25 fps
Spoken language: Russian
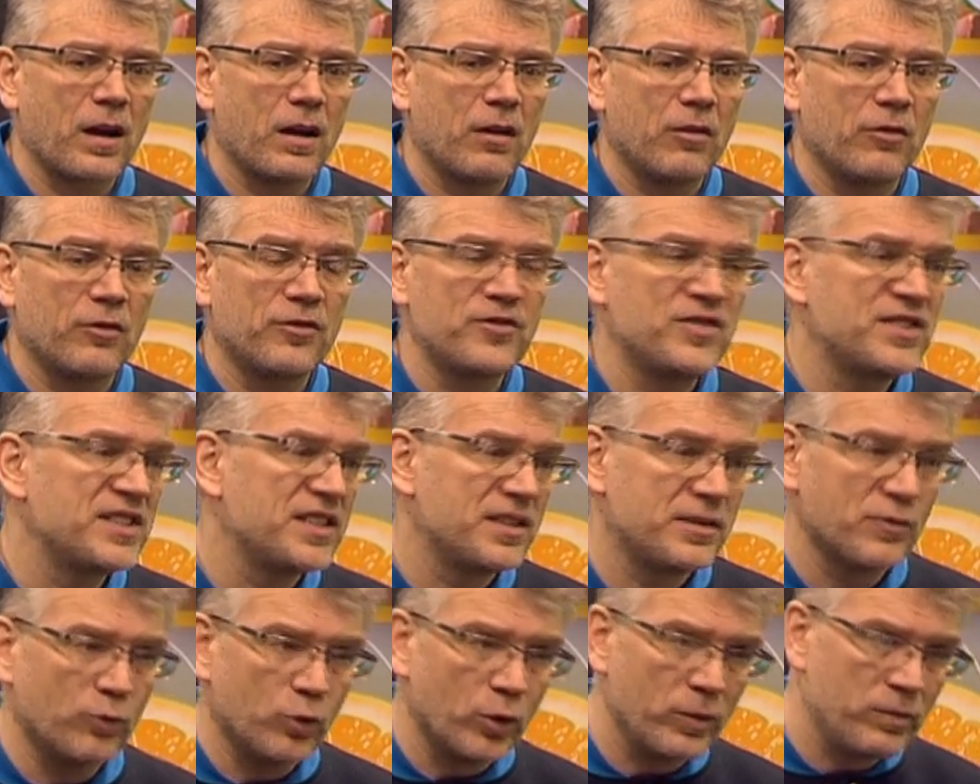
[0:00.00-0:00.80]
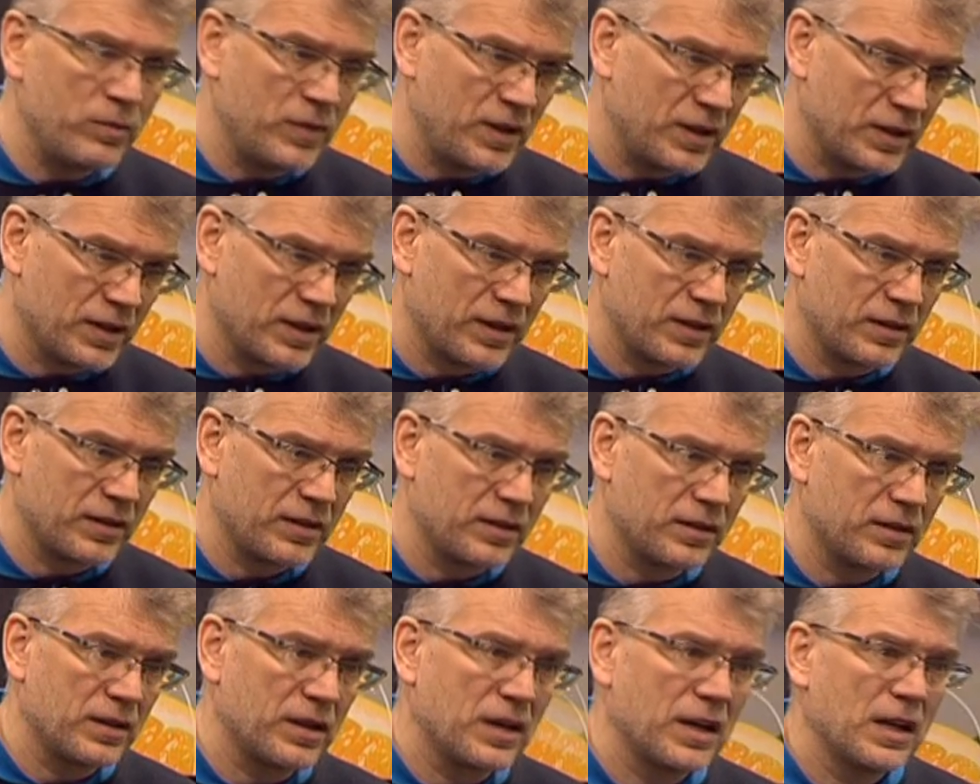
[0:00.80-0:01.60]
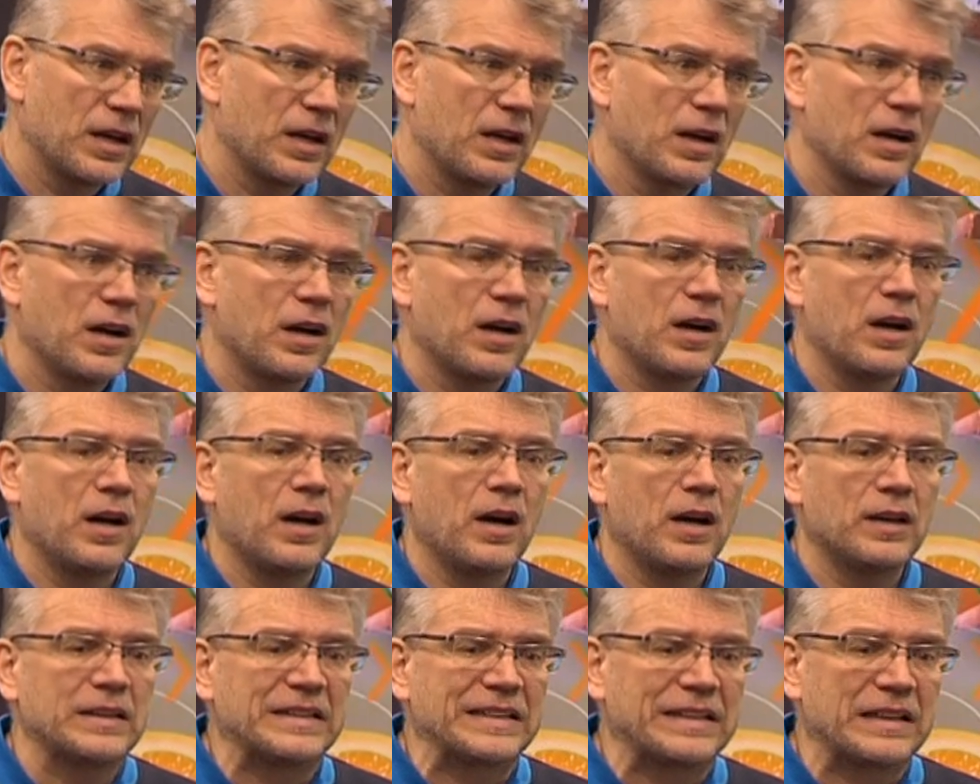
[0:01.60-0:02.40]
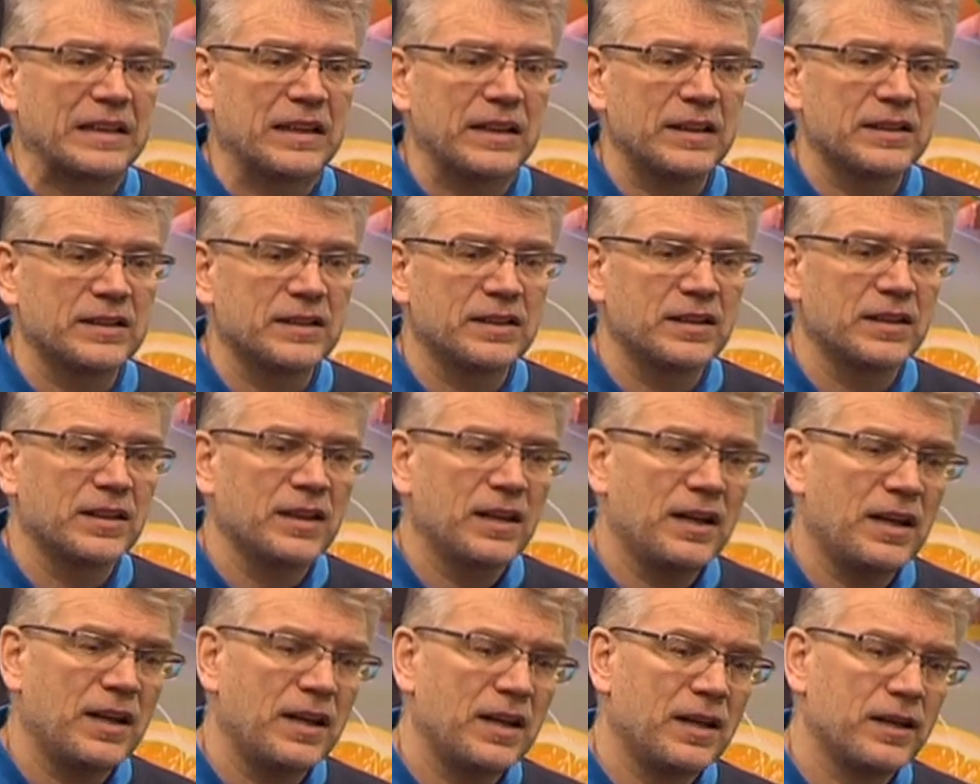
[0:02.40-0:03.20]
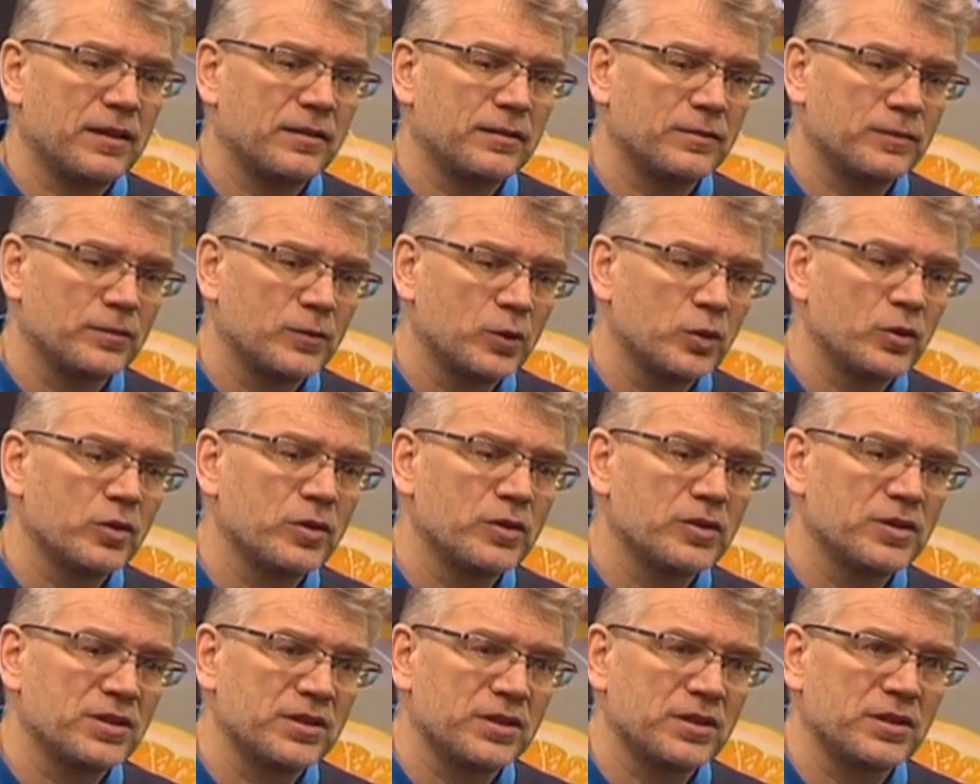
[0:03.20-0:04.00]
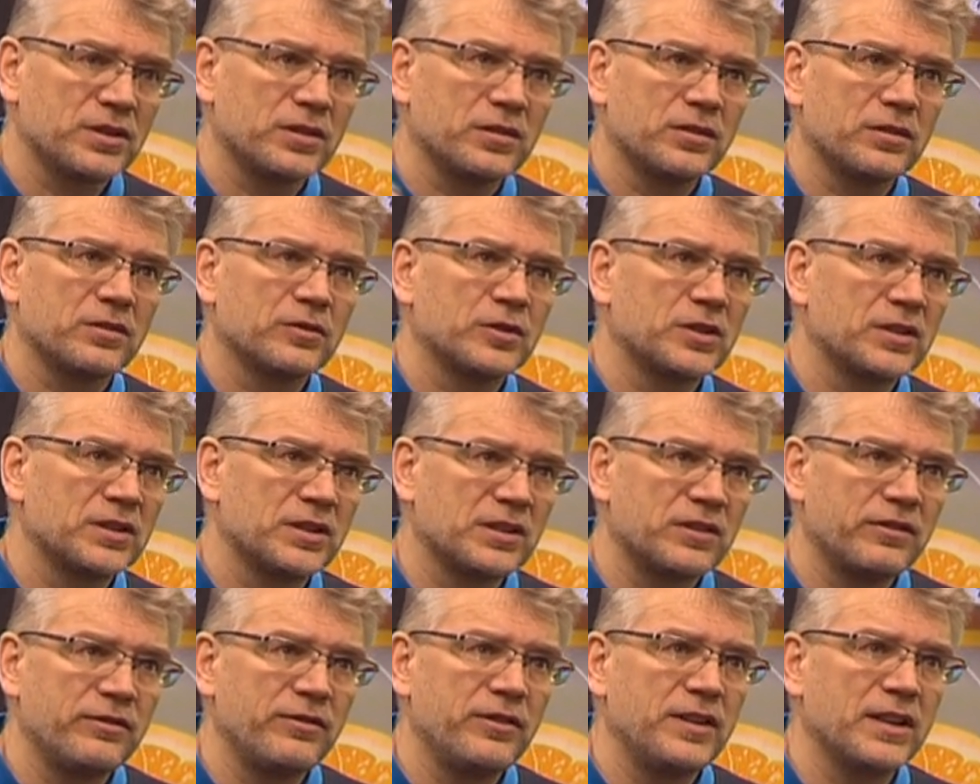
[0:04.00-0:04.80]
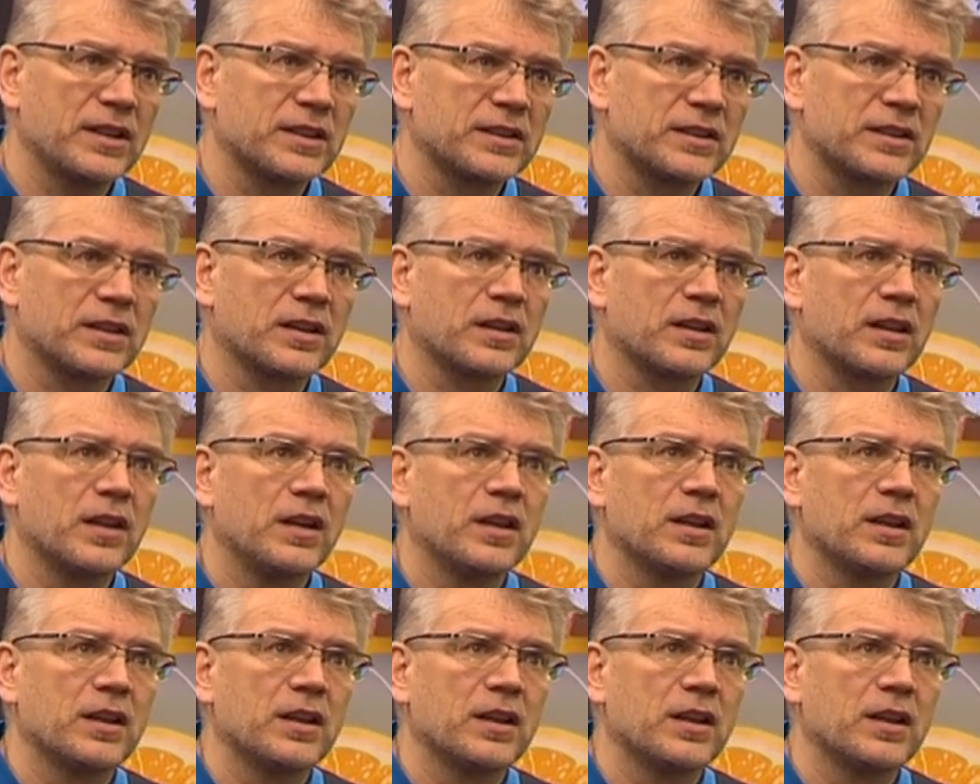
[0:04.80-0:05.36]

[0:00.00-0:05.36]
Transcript: всего мира тренд на, ну, то есть э, вот этот вектор